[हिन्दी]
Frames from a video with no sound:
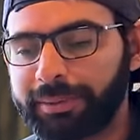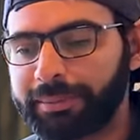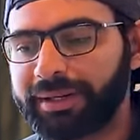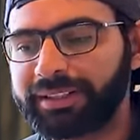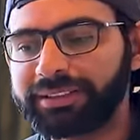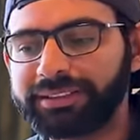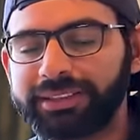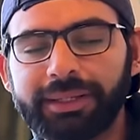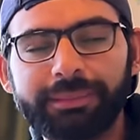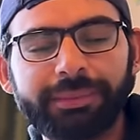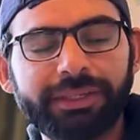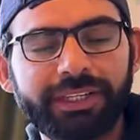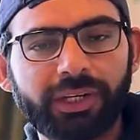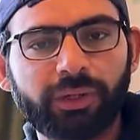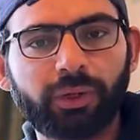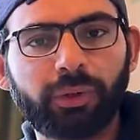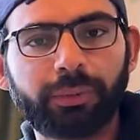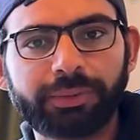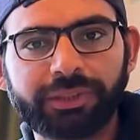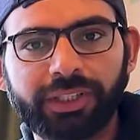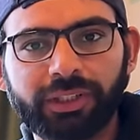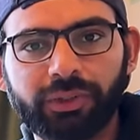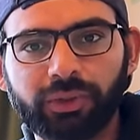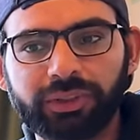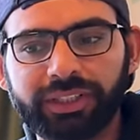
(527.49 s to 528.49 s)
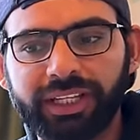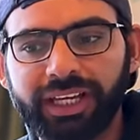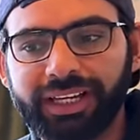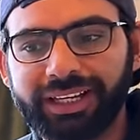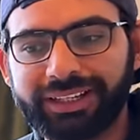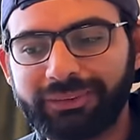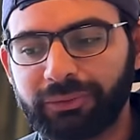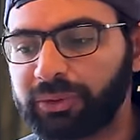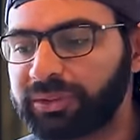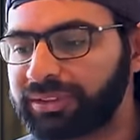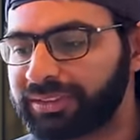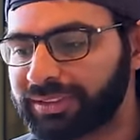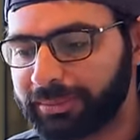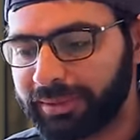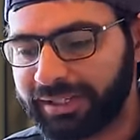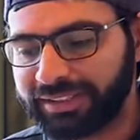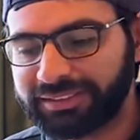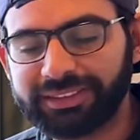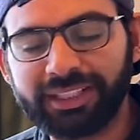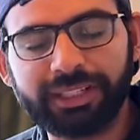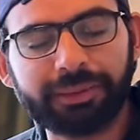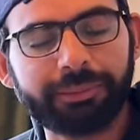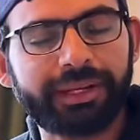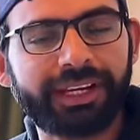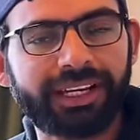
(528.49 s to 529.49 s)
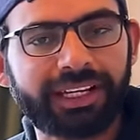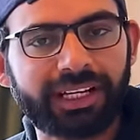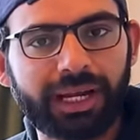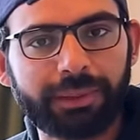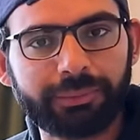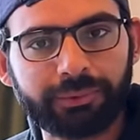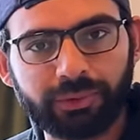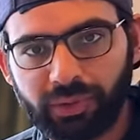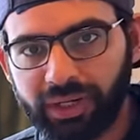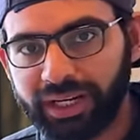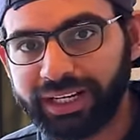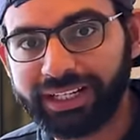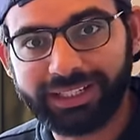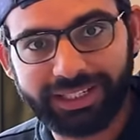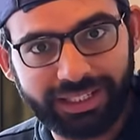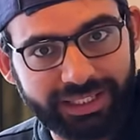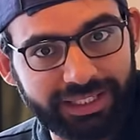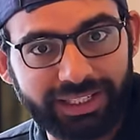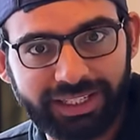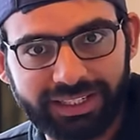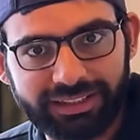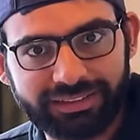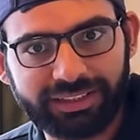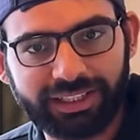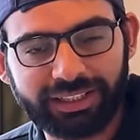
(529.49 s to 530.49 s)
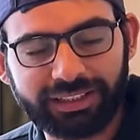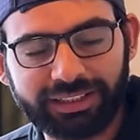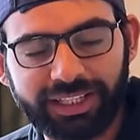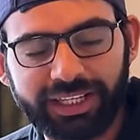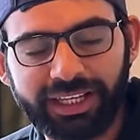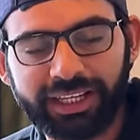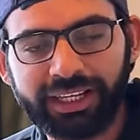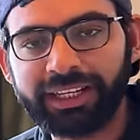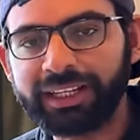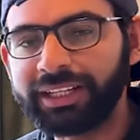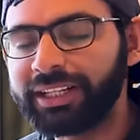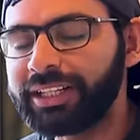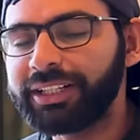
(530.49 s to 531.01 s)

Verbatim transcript: इसी तरह अलाउ कर होता है कि उस सेमेस्टर में अगर आप ज्वाइन नहीं कर सकते